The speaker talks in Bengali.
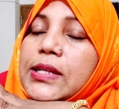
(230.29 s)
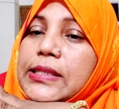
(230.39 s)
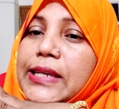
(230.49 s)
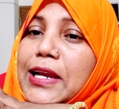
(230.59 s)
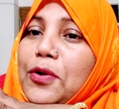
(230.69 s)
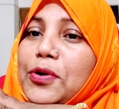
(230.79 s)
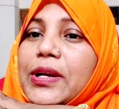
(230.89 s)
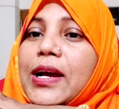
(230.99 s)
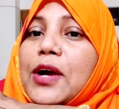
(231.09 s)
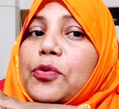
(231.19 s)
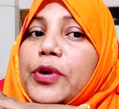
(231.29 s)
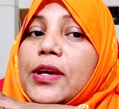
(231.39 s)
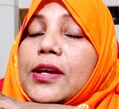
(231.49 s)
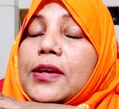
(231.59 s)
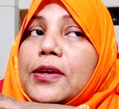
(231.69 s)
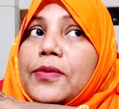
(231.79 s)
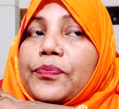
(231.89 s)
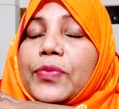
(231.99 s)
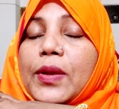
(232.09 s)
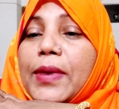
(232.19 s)
যেই লোকটা ওই
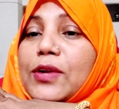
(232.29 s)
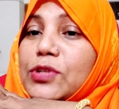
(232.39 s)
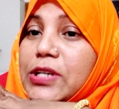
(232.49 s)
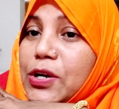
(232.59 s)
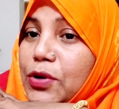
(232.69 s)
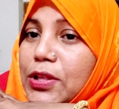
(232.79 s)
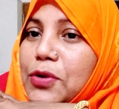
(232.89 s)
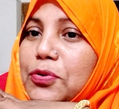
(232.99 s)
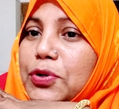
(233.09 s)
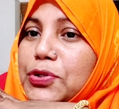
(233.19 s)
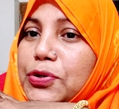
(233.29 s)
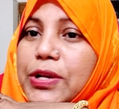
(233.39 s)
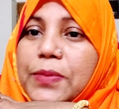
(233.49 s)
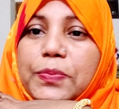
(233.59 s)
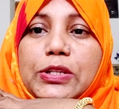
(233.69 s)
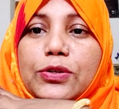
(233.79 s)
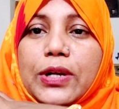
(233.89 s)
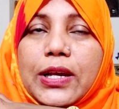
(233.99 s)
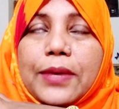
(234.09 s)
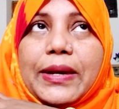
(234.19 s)
মানুষের কথাগুলো শুনে
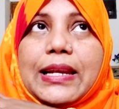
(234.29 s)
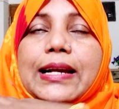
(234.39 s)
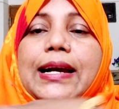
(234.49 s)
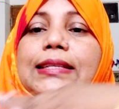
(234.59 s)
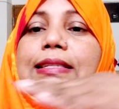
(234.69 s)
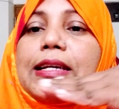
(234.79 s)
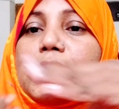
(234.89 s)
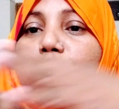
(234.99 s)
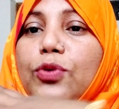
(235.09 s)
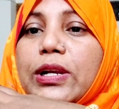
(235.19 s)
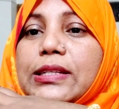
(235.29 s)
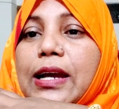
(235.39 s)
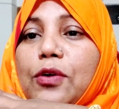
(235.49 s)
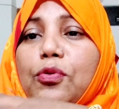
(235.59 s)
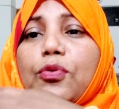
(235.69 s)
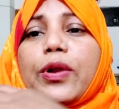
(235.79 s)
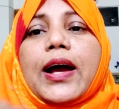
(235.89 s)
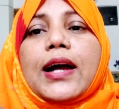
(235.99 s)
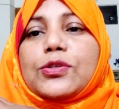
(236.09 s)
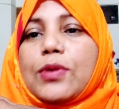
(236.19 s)
পিছনে মানে কাজ থেকে চলে যায় ওরা
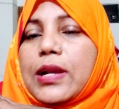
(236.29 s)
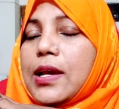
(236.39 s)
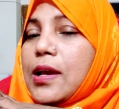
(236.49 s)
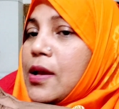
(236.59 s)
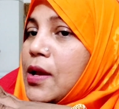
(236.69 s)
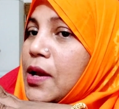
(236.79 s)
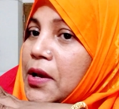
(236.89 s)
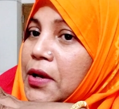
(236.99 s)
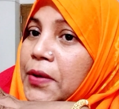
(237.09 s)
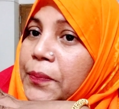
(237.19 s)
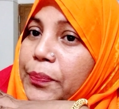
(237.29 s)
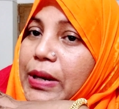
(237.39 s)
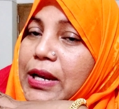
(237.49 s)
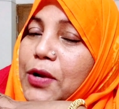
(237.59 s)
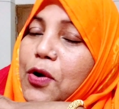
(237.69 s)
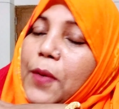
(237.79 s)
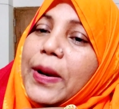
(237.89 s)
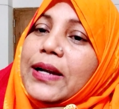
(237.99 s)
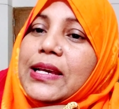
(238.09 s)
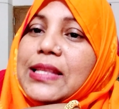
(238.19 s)
আসলে মানে
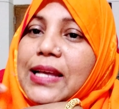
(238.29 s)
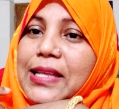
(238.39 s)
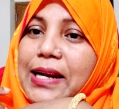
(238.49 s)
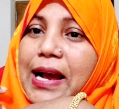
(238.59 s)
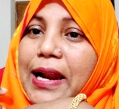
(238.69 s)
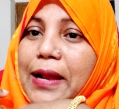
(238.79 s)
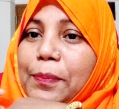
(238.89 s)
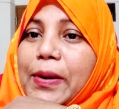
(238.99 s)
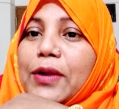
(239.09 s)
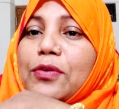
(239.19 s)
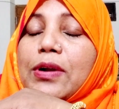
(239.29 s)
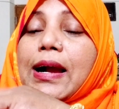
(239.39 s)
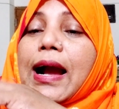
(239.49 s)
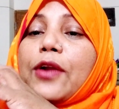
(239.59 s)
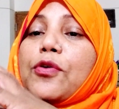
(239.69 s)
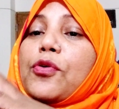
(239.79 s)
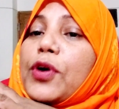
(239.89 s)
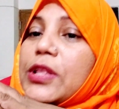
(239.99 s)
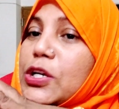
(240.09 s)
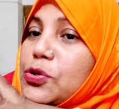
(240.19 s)
কপালটাই তাদের খারাপ কারণ কারো
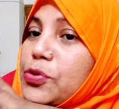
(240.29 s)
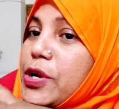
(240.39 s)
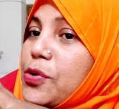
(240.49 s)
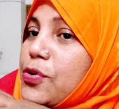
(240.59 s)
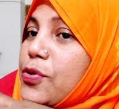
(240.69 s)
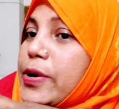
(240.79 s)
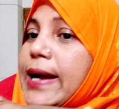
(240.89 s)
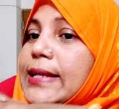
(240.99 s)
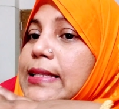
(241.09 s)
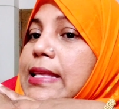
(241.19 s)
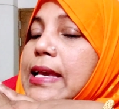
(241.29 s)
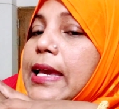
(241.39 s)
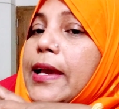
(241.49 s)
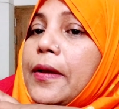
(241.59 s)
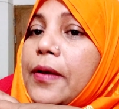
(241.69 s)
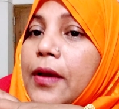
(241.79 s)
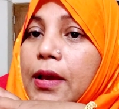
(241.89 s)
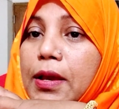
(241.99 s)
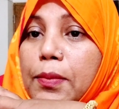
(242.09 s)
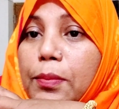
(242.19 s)
কথা শুনে কোনো কাজ থেকে
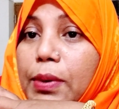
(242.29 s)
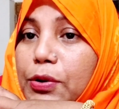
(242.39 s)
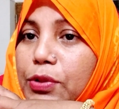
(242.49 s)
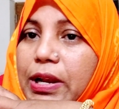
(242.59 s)
বিরতি